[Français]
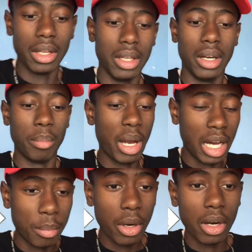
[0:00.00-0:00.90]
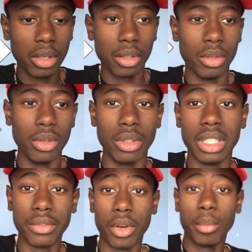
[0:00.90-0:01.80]
par rapport au
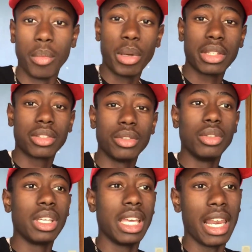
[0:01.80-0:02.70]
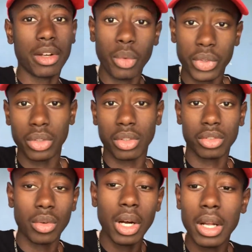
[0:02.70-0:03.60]
développement perso et à la confiance
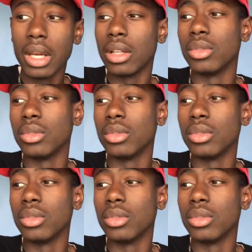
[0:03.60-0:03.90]
en soi.